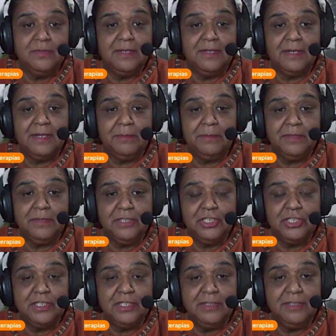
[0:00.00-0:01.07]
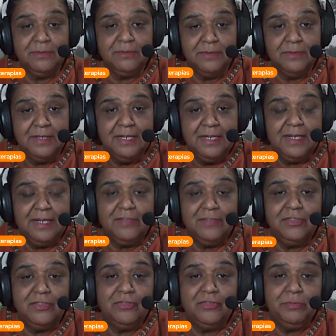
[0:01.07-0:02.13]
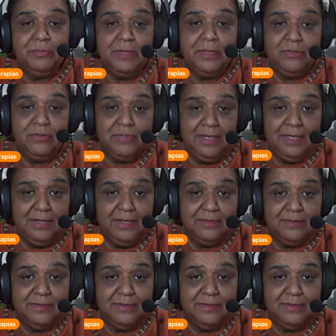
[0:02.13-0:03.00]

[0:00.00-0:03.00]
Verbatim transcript: acaba deixando a gente meio de lado.